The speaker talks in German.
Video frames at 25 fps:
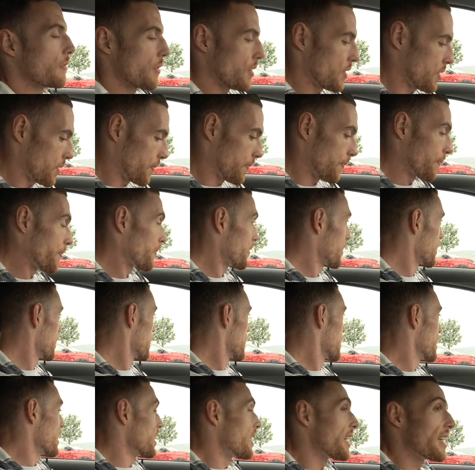So.
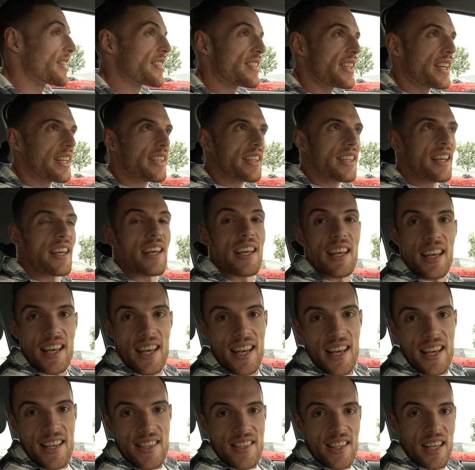Ihr seht,
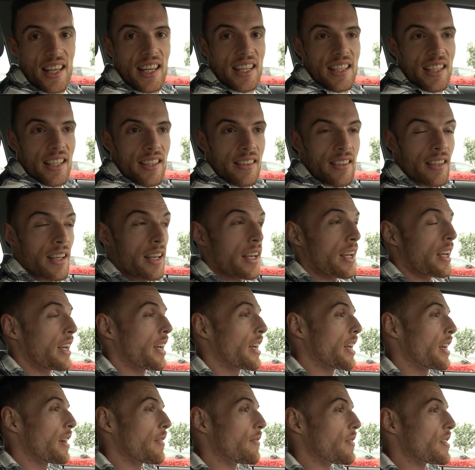es regnet.
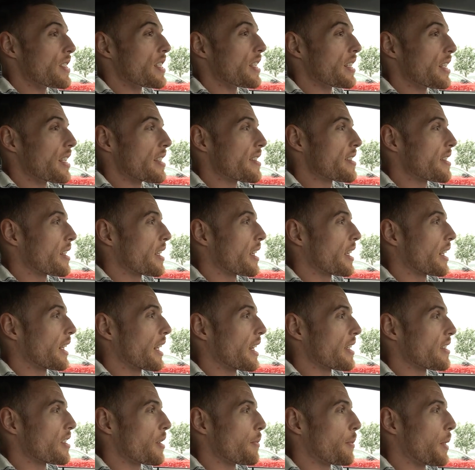Wir sind jetzt
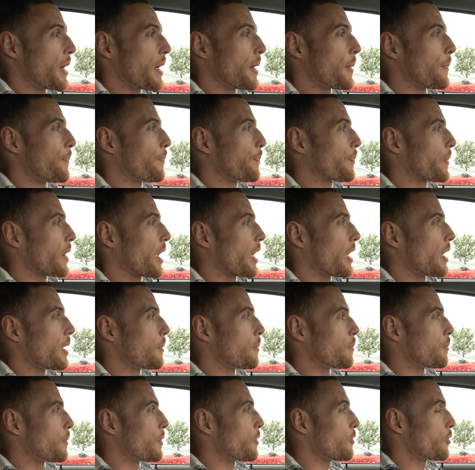gleich dabei,
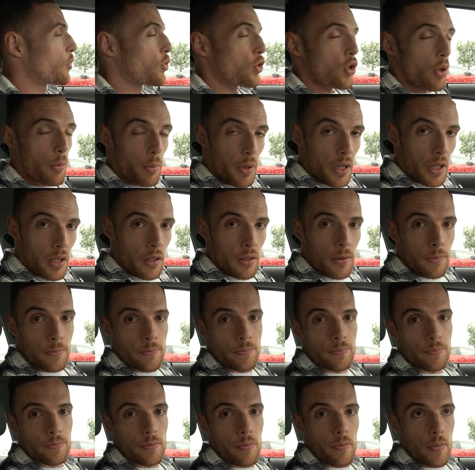ähm, Shopping
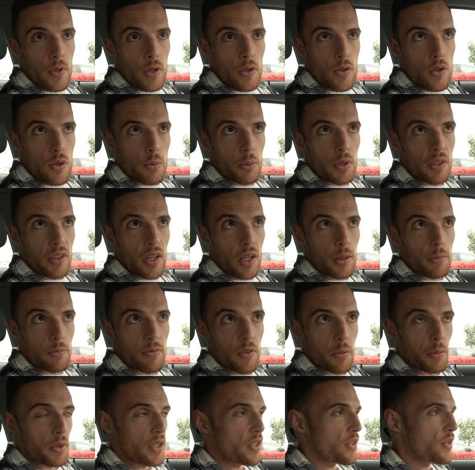zu betreiben,
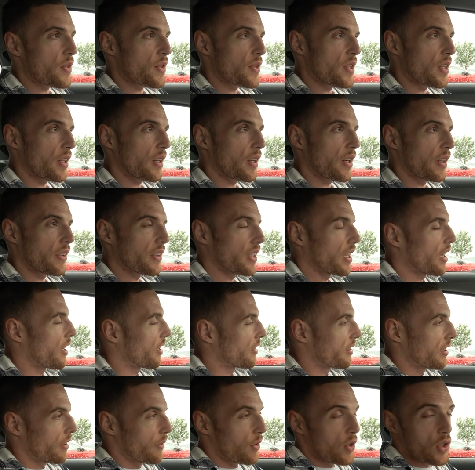wenn man das so sagen kann. Ja,
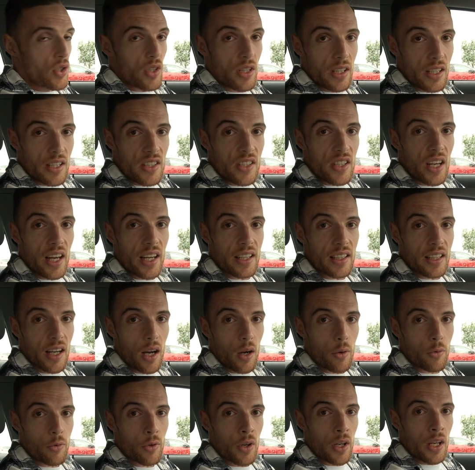halt der wöchentliche
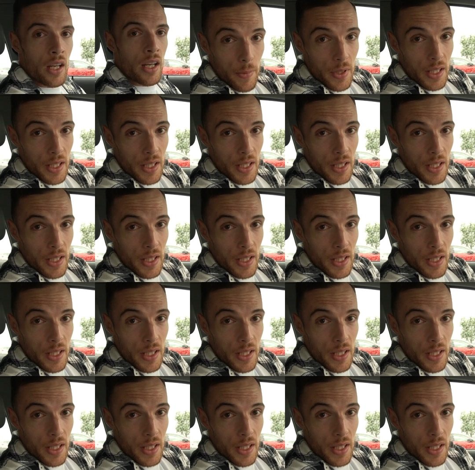Einkauf.